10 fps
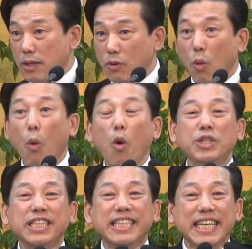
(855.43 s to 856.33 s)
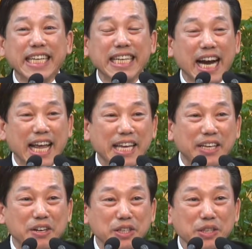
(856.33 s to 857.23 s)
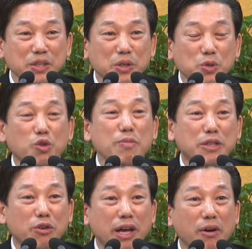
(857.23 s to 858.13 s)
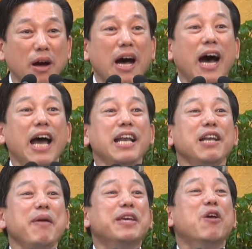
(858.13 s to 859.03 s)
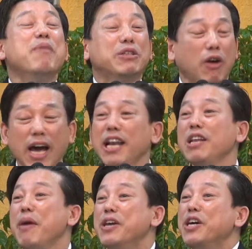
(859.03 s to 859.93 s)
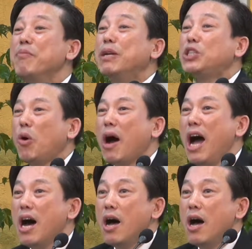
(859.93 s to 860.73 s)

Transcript: 오직 인간의 영은 누구만 들어와요? 하나님의 영만 들어와요. 하나님의 영이 밀도가